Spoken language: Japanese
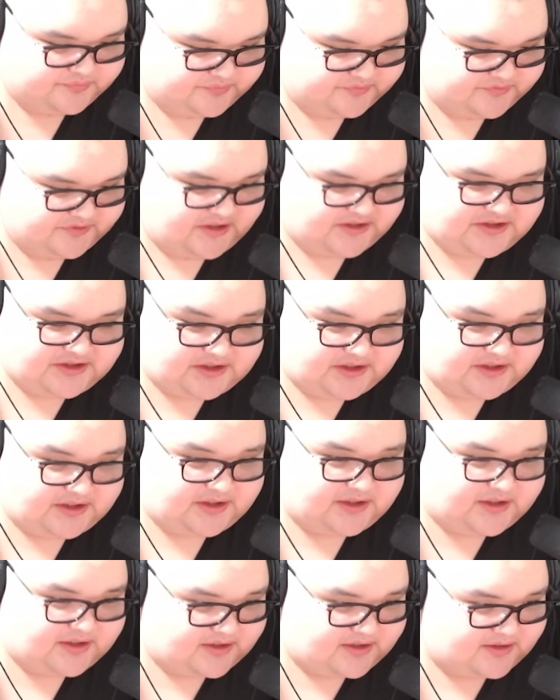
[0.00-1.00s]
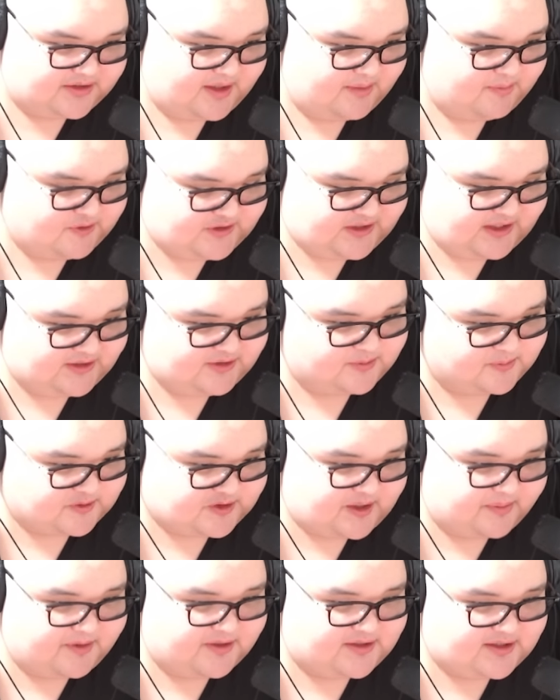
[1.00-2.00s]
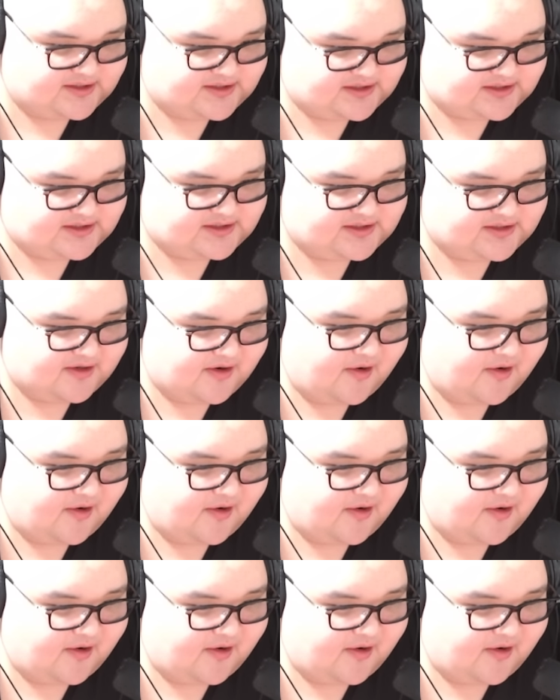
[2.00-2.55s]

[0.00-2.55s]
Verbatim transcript: だし、ネモさんとも喋ったし、